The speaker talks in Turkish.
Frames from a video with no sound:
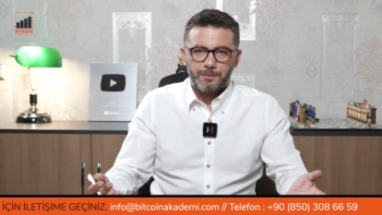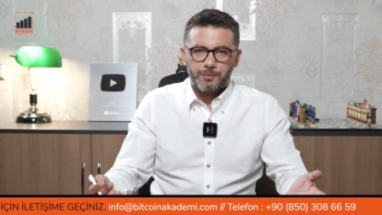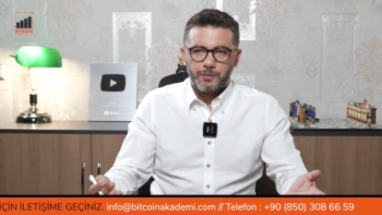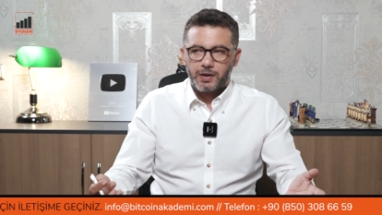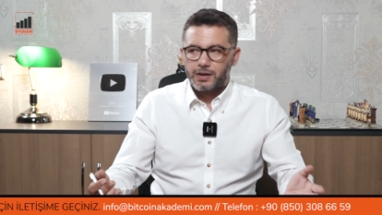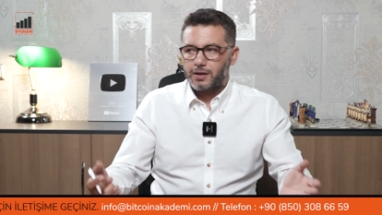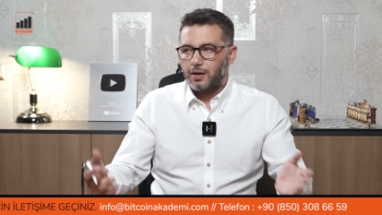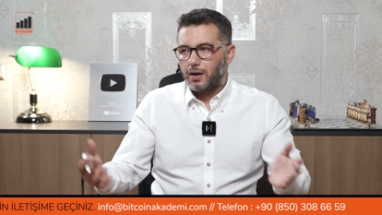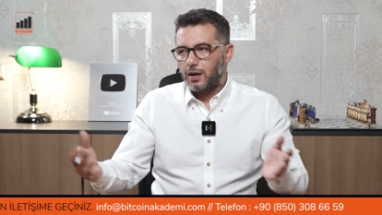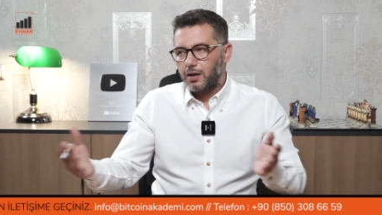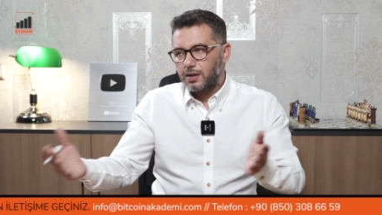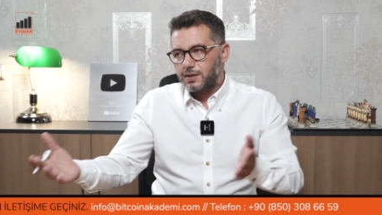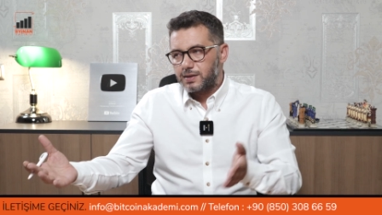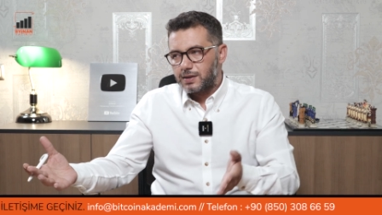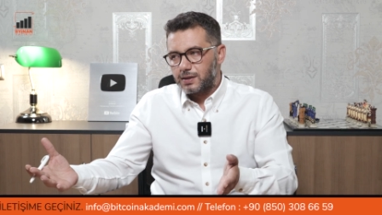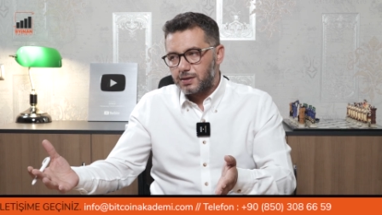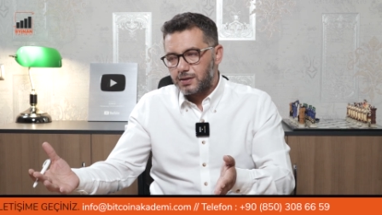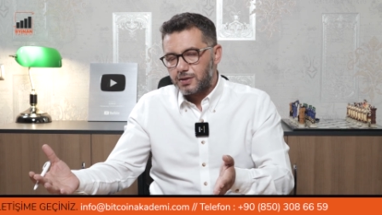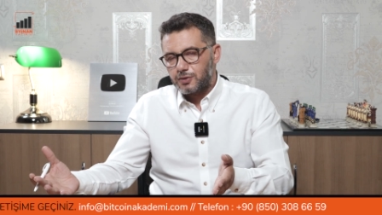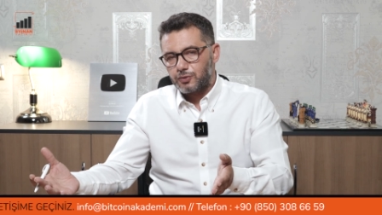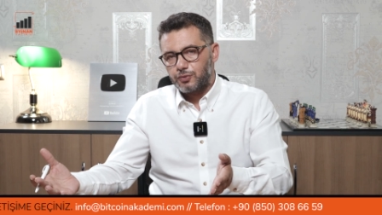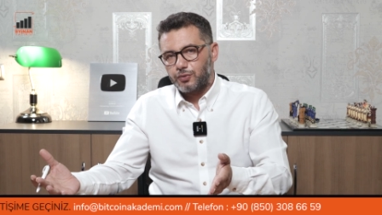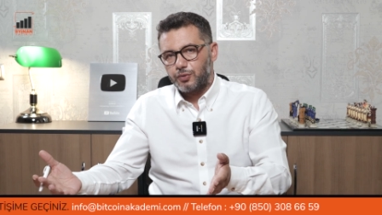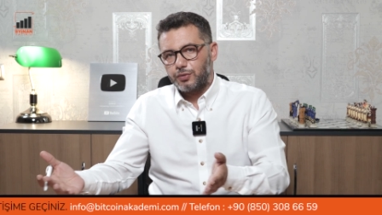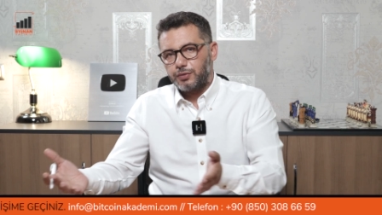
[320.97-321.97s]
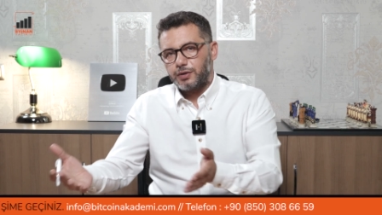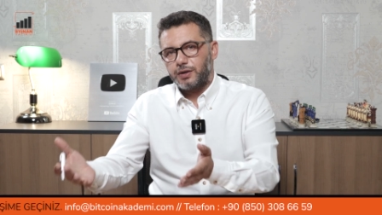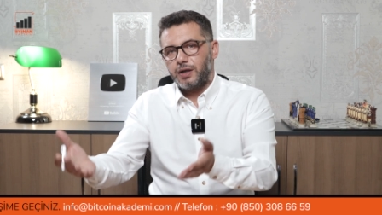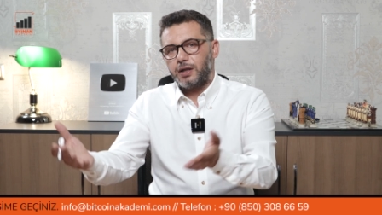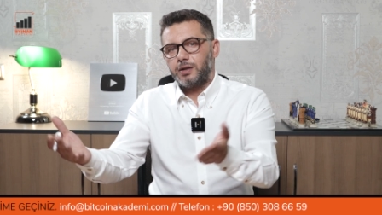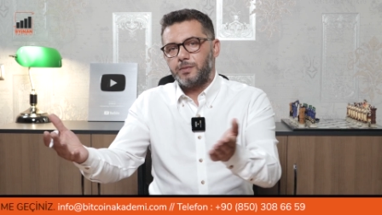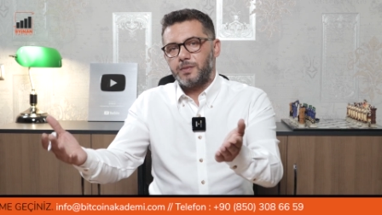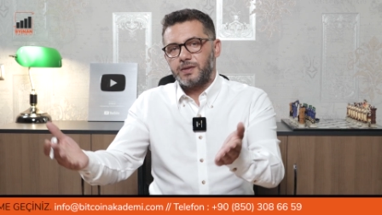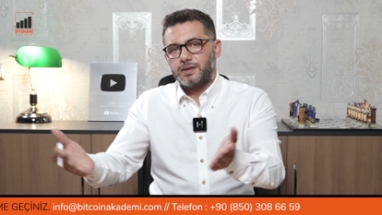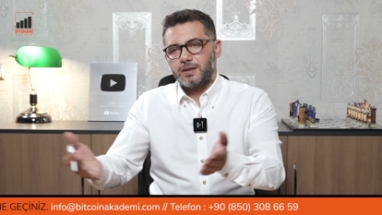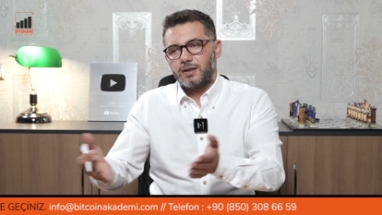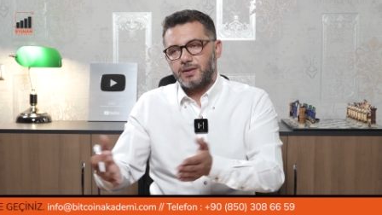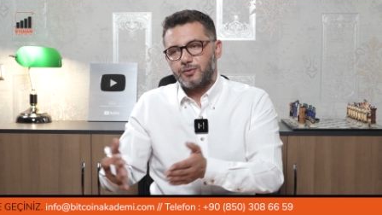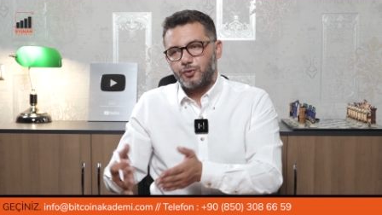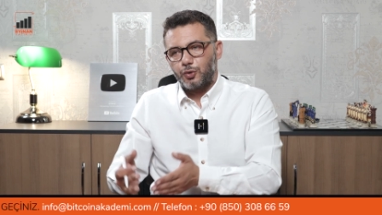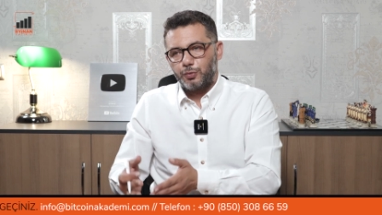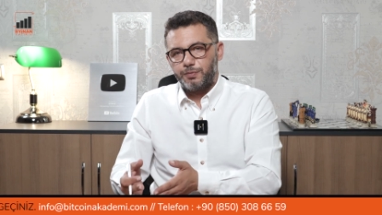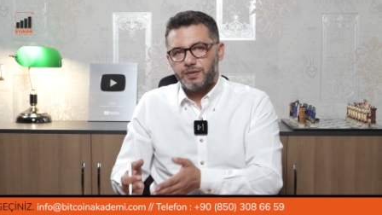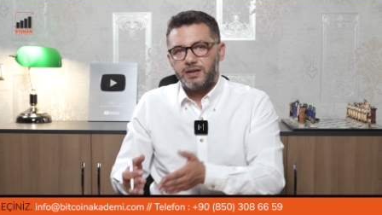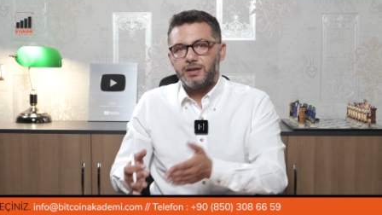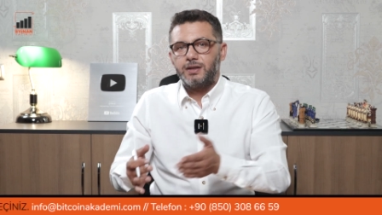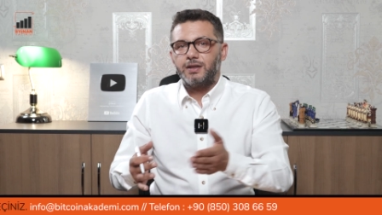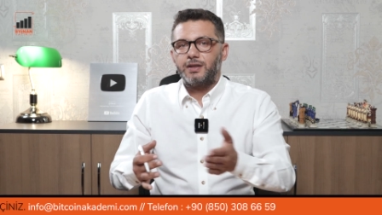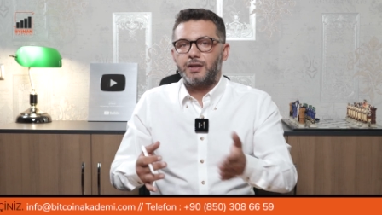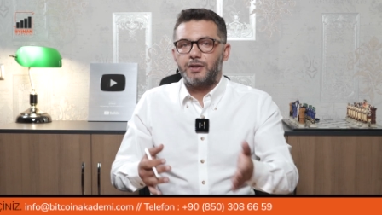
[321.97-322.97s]
Hani alsanız ne olur almasanız o
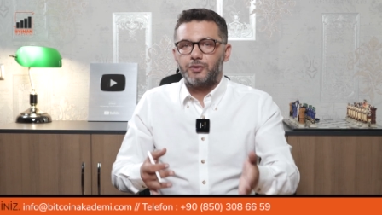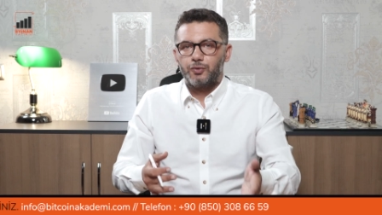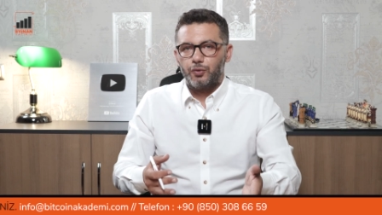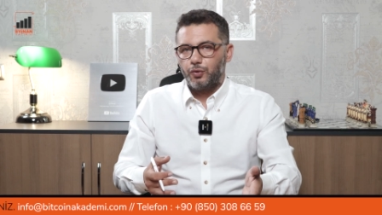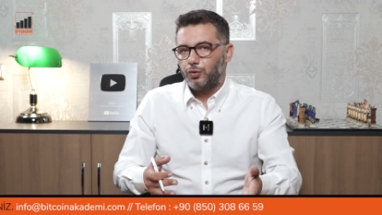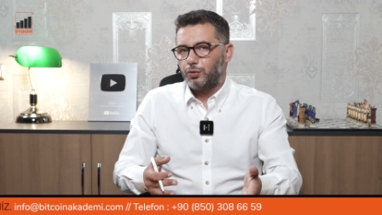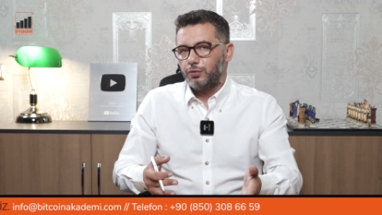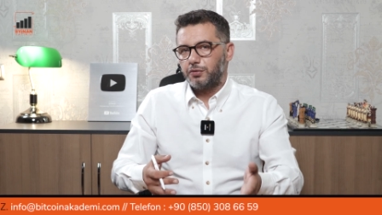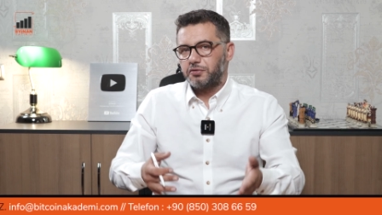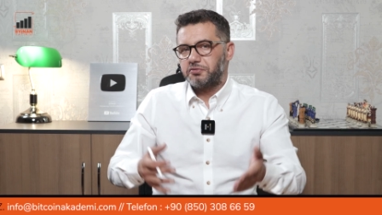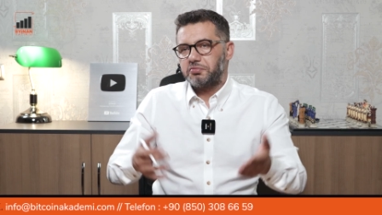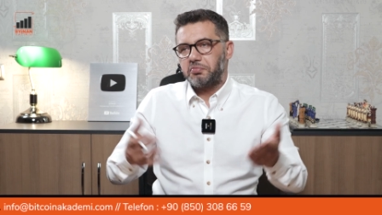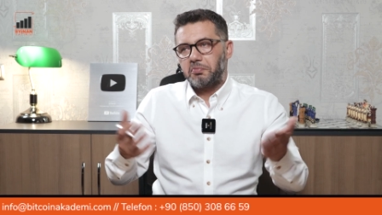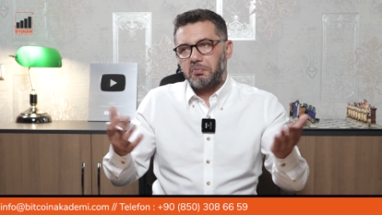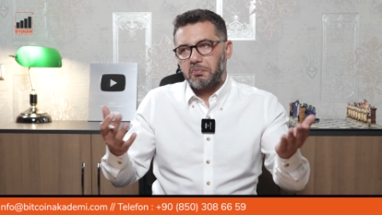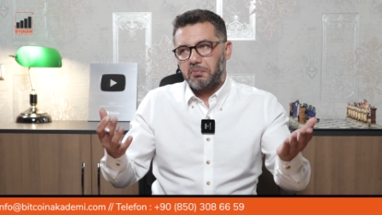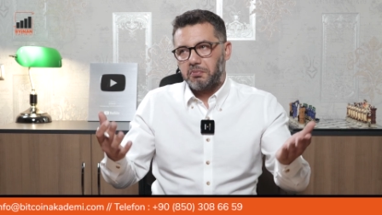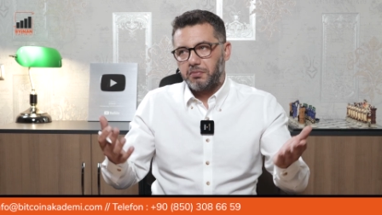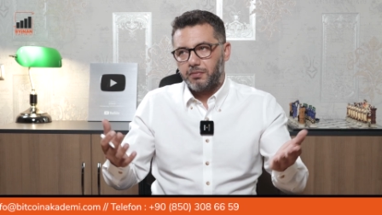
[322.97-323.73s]
bin lira ne olur?